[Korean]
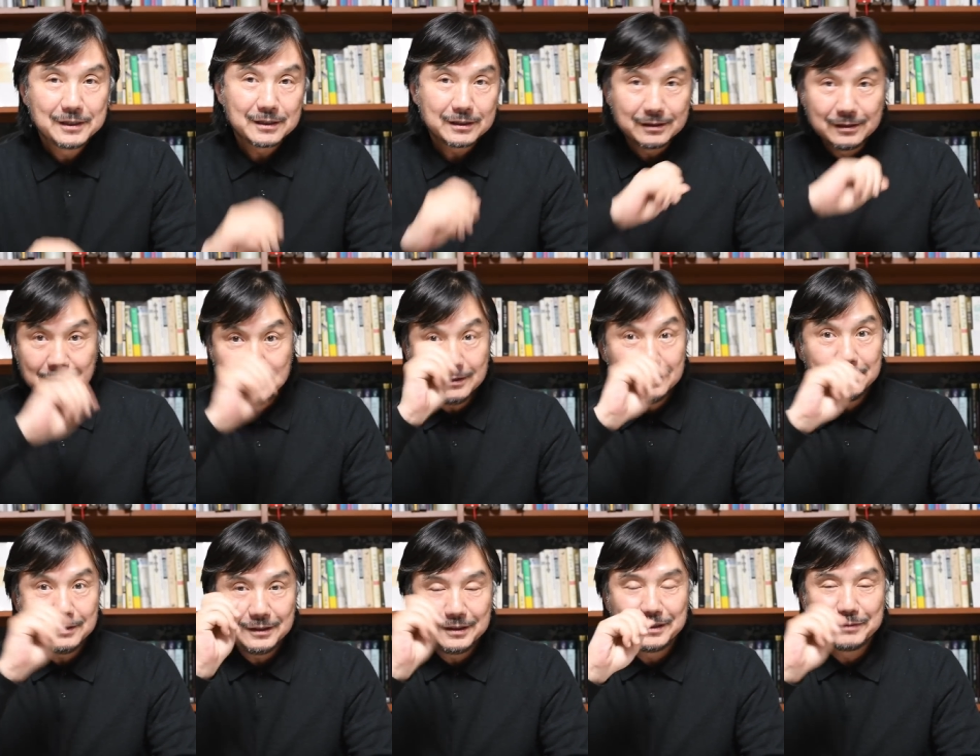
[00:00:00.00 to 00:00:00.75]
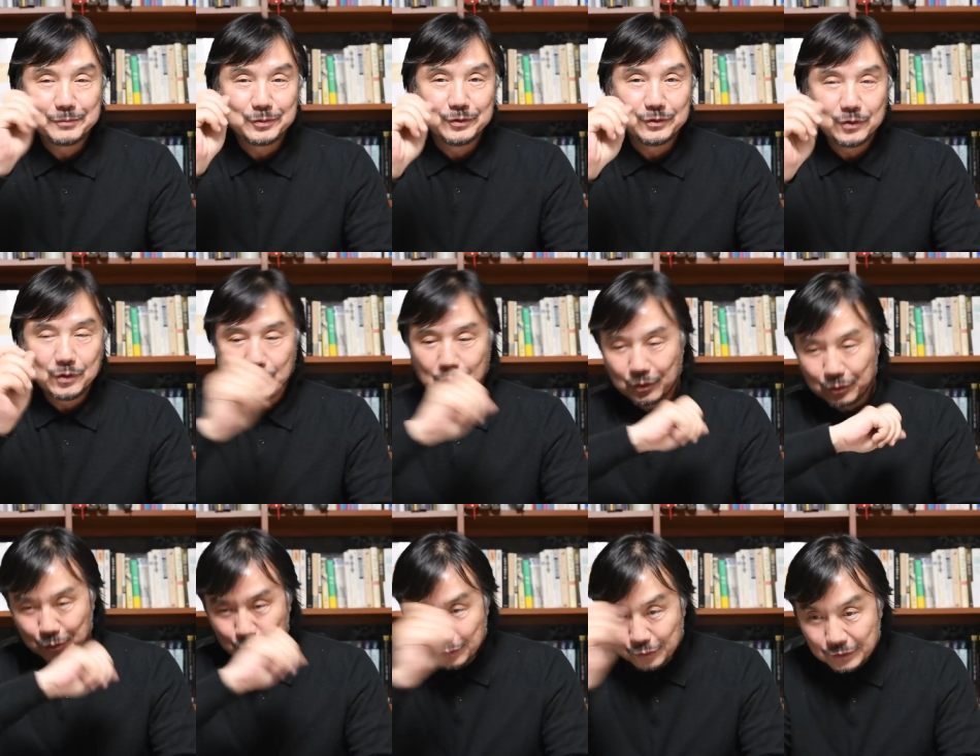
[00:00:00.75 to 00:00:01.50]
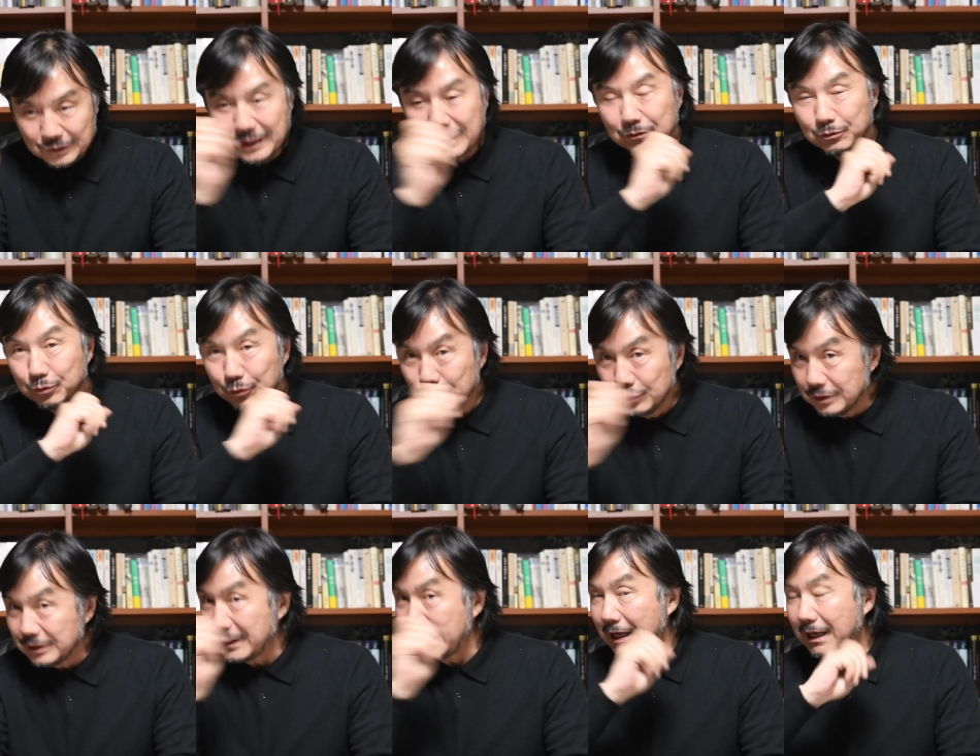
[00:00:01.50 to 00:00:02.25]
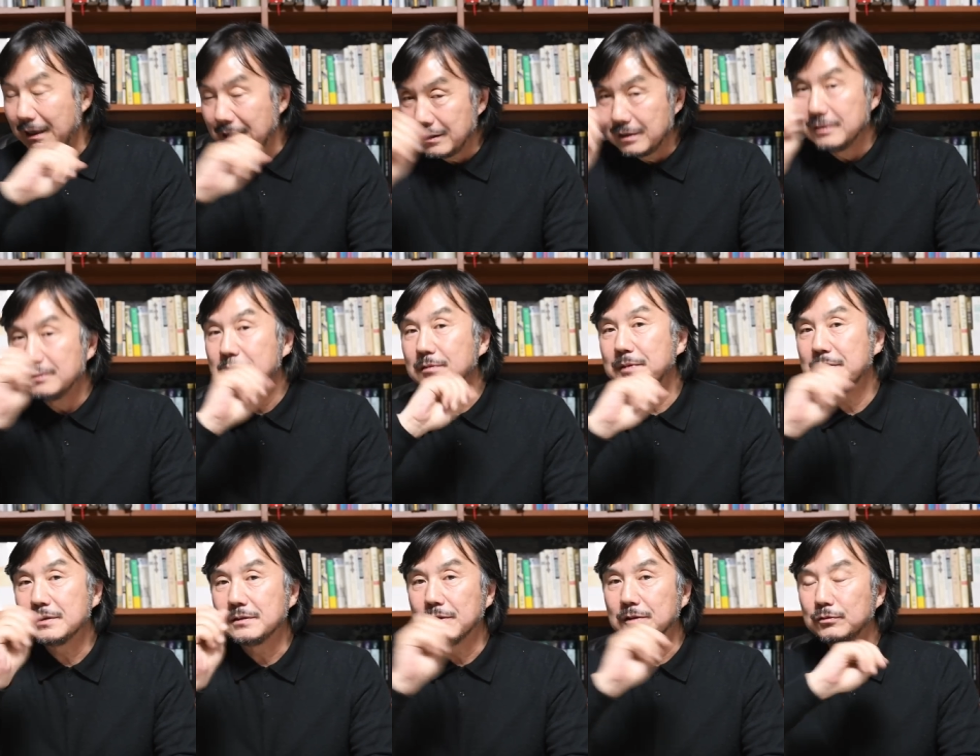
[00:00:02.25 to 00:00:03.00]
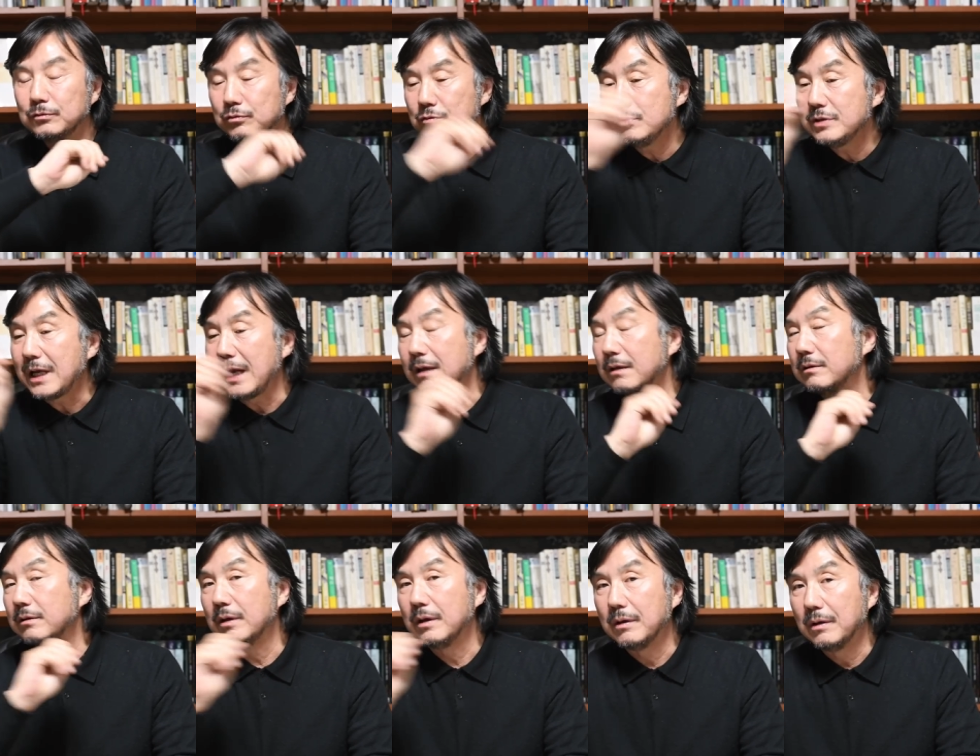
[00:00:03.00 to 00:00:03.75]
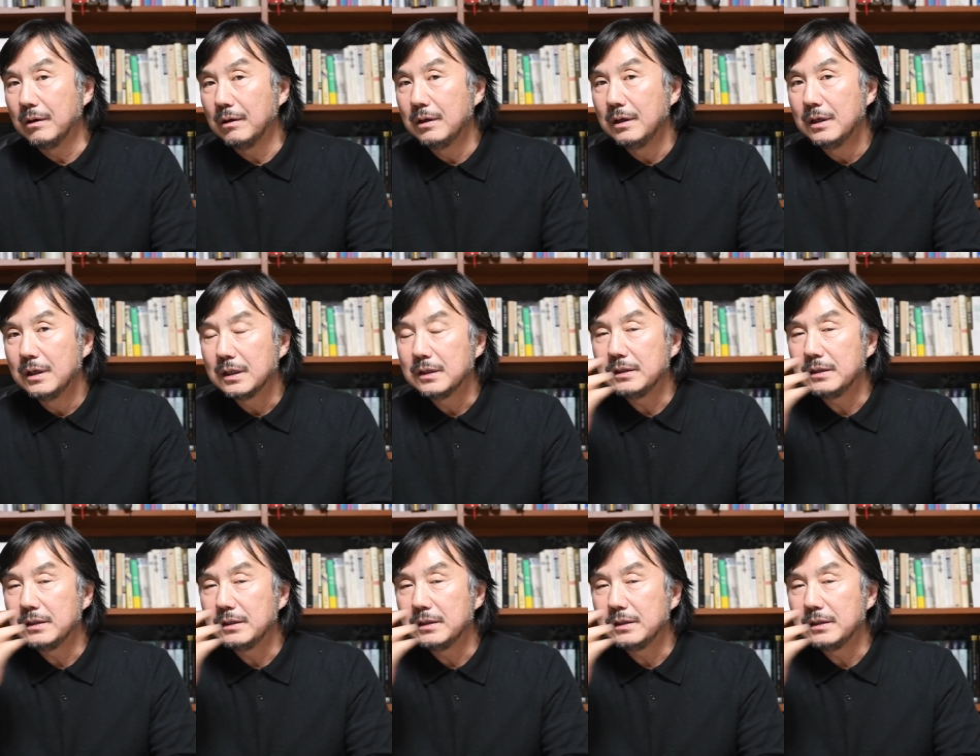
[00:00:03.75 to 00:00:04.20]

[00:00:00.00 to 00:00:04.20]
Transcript: 그림 그리는 분도 눈은 잘 연습해서 눈은 잘 그려요.